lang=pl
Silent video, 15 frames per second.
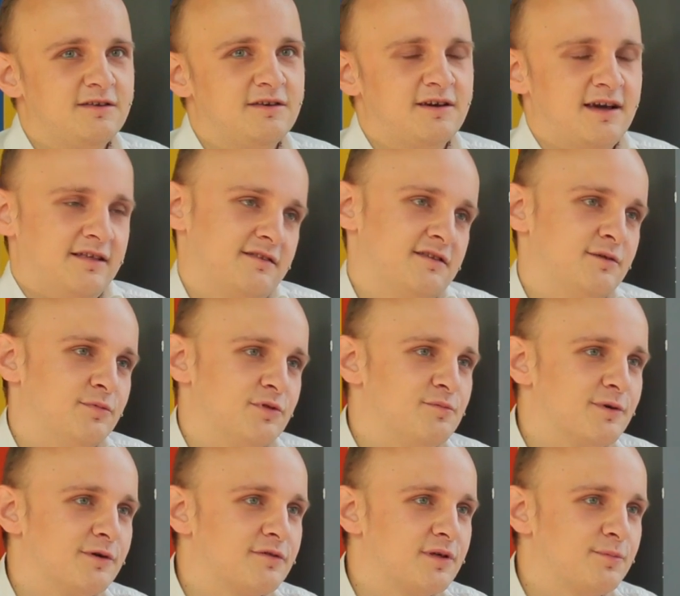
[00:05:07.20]
i chętnie
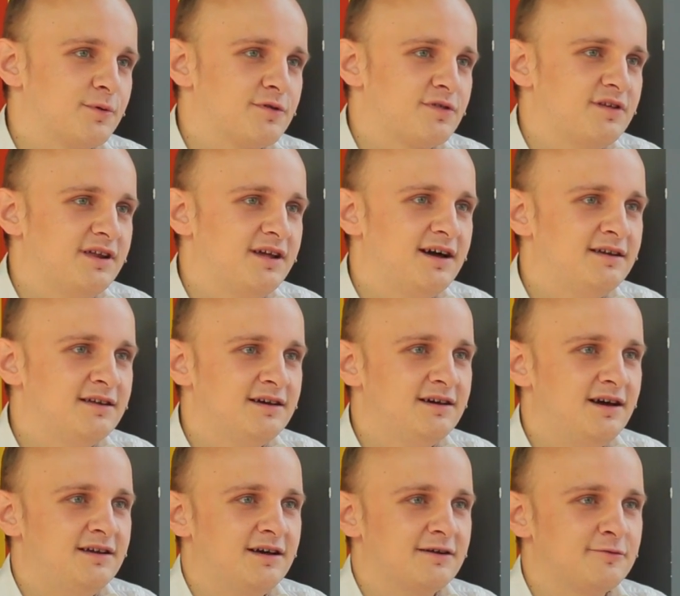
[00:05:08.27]
byśmy go zaprosili,
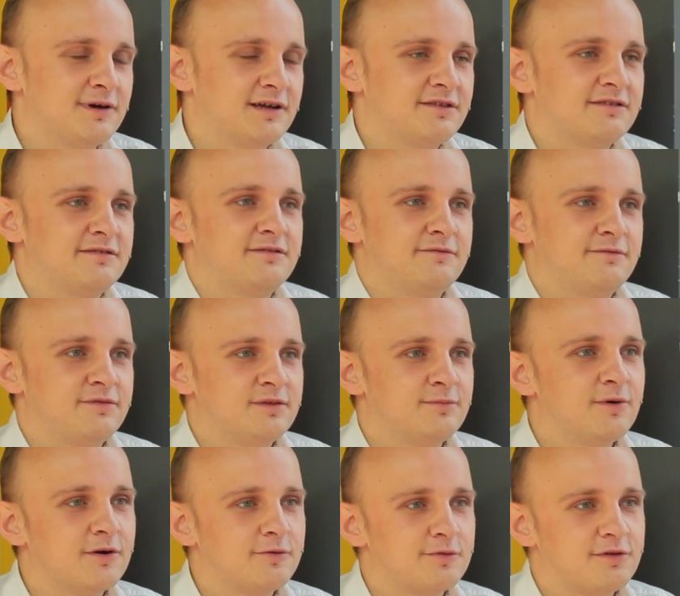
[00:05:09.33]
ale, ale akurat w
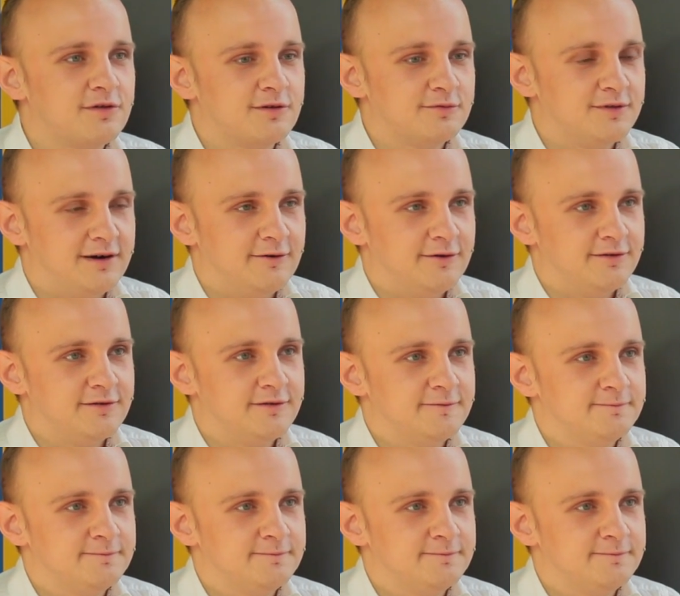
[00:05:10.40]
tym roku się nie udało.